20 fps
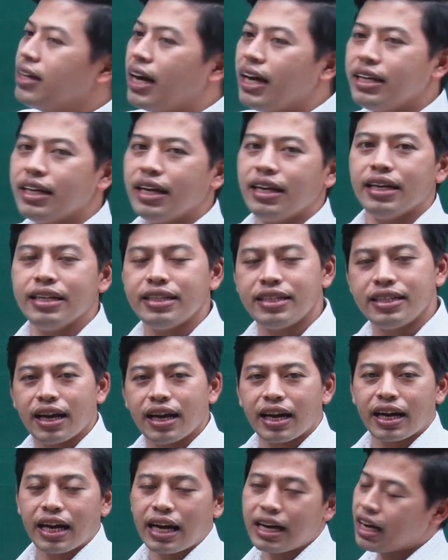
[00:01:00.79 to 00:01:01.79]
hay nhân hay
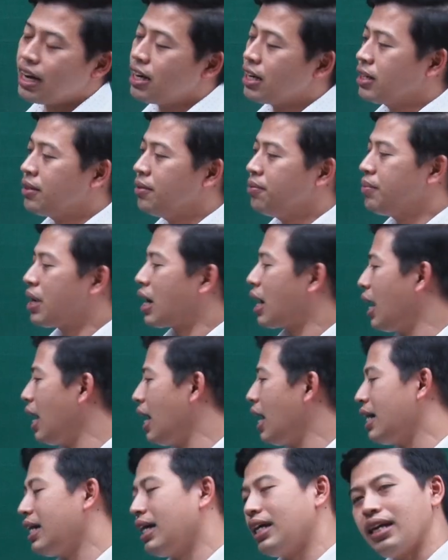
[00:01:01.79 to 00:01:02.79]
hay khai căn bậc
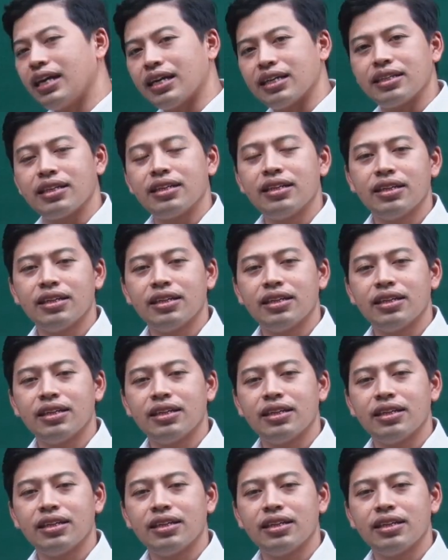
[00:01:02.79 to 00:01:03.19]
hai hay là